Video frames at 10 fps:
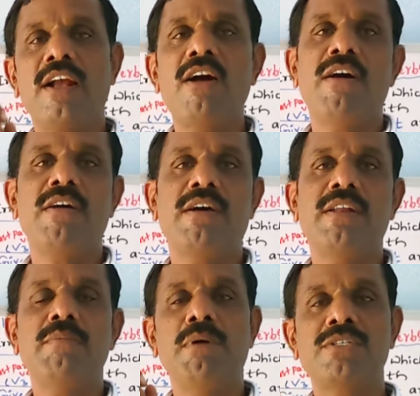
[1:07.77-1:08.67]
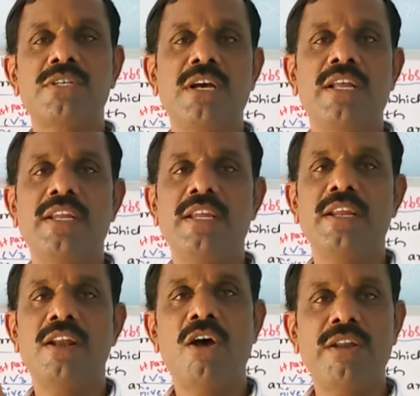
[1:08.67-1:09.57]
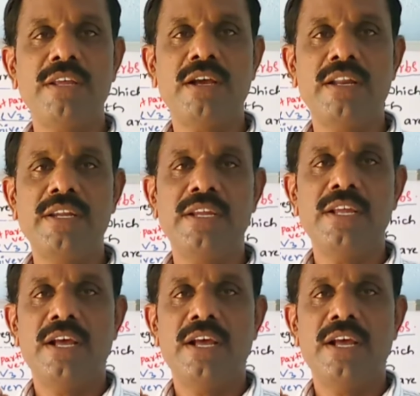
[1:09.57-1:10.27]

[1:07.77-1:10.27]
కార్ కానీ బస్సు కానీ లారీ కానీ